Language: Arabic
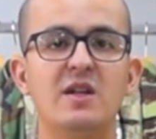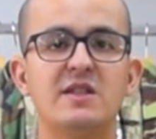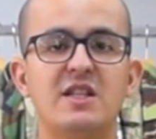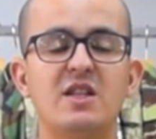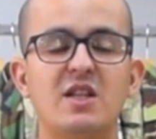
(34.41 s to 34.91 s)

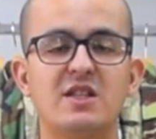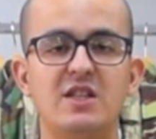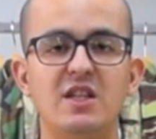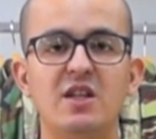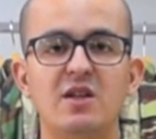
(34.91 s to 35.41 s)
6
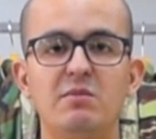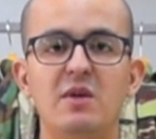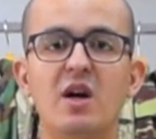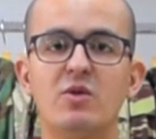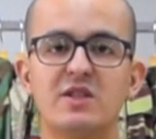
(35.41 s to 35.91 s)
c
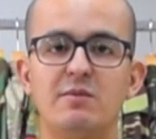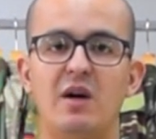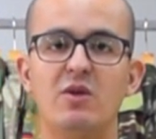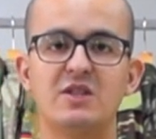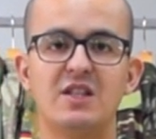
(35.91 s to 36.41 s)

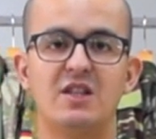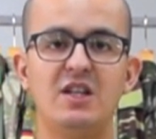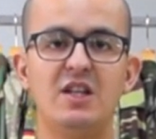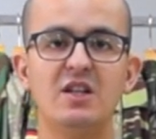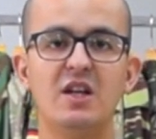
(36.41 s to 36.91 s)

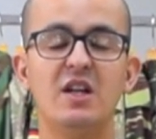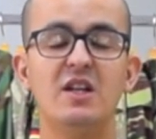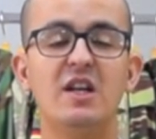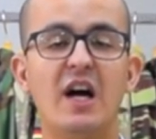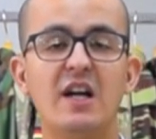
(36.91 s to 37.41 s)
167
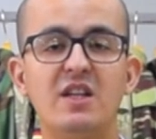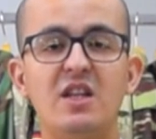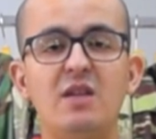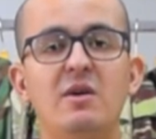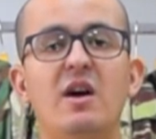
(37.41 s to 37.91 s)

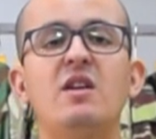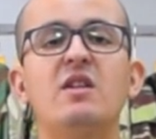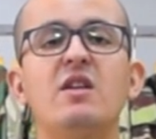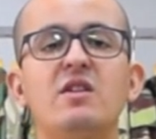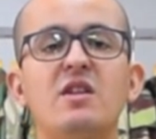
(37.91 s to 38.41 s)
للحديث
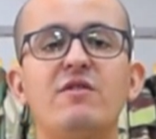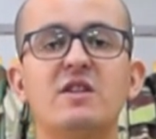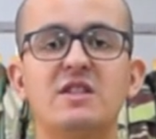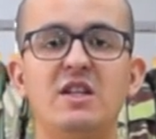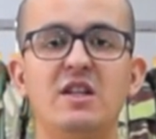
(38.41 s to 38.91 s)
بأكثر
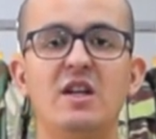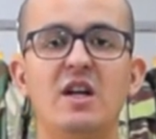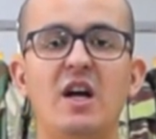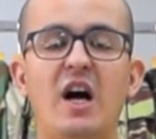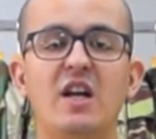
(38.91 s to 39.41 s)
تفاصيل
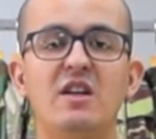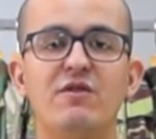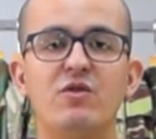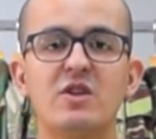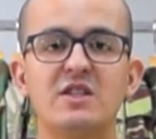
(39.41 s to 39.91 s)
عن
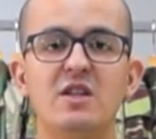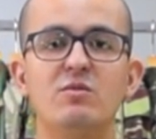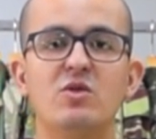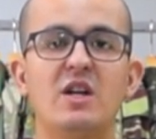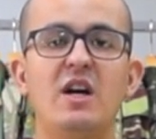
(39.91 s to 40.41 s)
الفرص
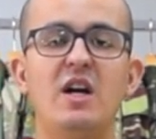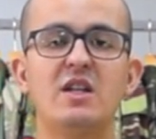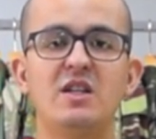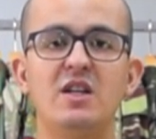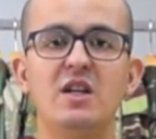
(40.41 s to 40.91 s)

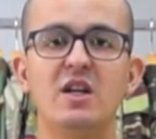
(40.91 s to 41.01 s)
المتاحة